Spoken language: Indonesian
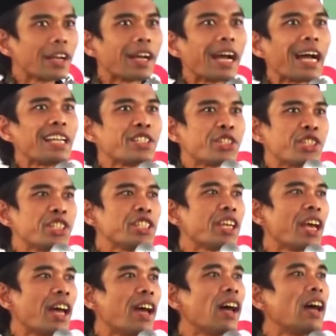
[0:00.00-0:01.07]

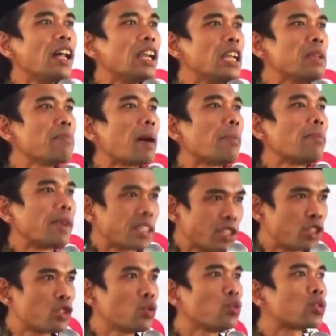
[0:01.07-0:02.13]
gajinya
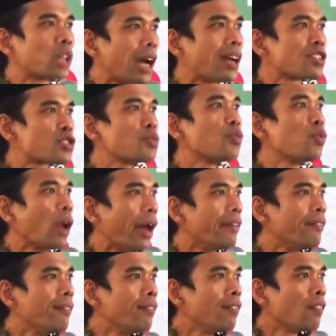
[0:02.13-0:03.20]
15 juta sebulan
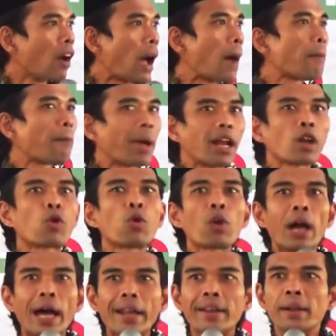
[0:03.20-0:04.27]
hafal
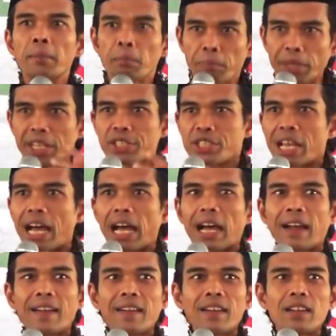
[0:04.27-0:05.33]
Quran bisa
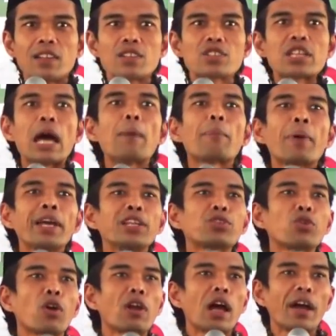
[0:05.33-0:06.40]
siapa
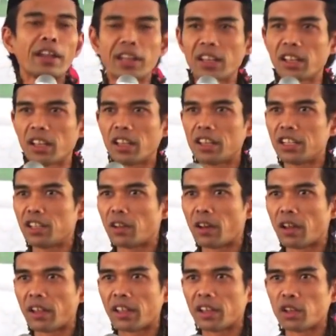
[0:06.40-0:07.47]
itu orangnya ini
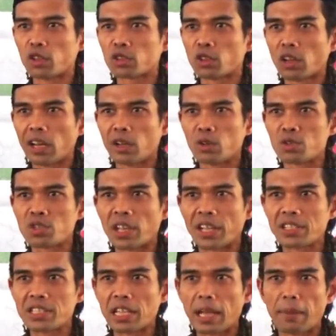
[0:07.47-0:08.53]
orang Dr. Andrus
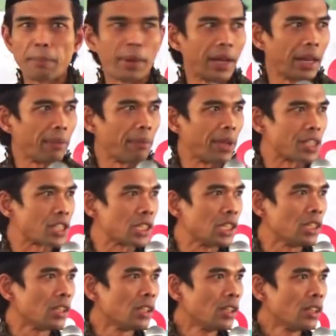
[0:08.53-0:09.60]
Haji Ahmad
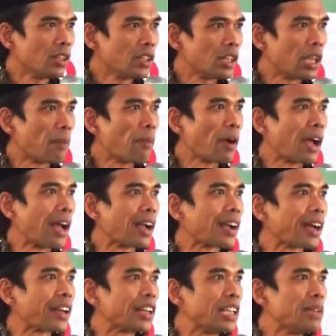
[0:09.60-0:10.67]
MSI yang
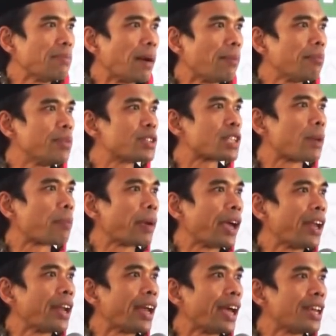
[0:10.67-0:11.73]
mengangkat imam bisa
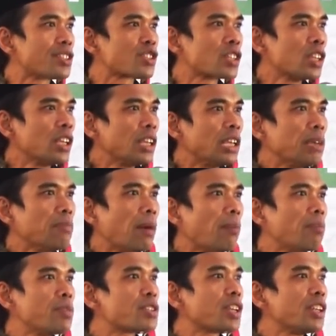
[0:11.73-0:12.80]
PNS
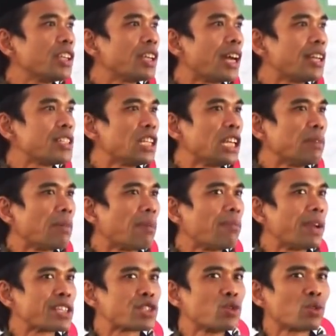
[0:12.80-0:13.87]
imam bisa digaji
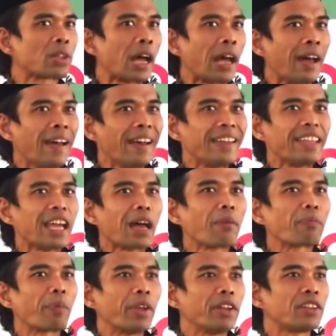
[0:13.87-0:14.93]
15 juta
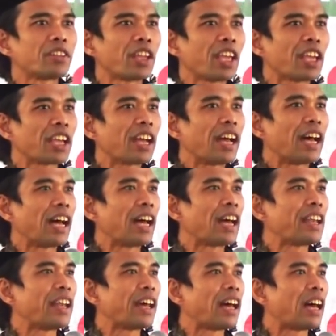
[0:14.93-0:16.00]
yang penting
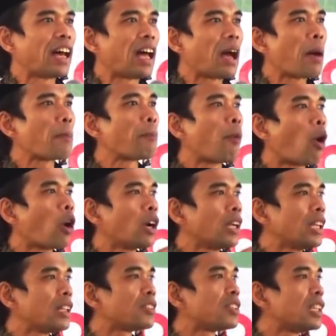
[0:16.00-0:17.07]
ada
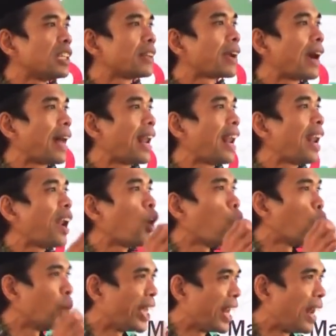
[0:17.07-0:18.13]
political
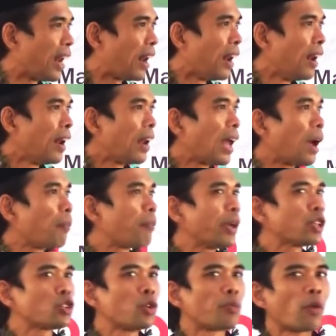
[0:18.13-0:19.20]
will apa
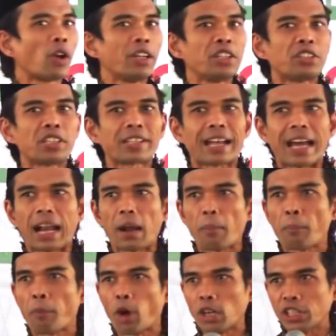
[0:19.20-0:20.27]
itu
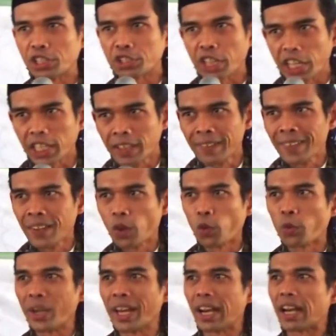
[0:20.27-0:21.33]
political politik
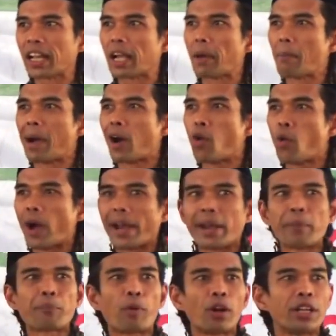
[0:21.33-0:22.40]
will
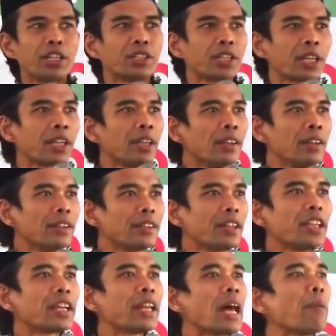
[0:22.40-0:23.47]
kemauan politik
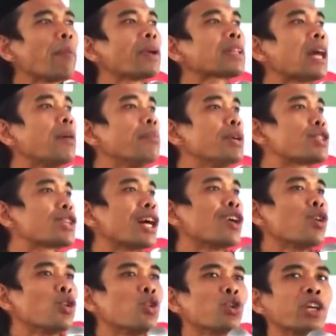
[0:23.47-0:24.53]
jadi kenapa tak bisa
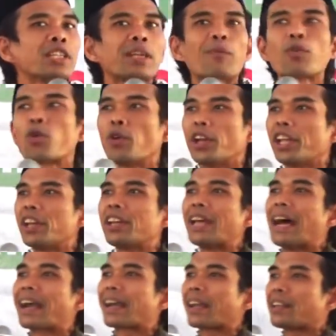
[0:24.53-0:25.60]
guru kitab kuning
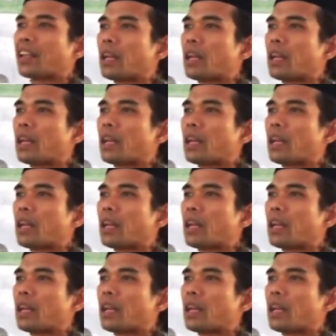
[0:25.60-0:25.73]
diangkat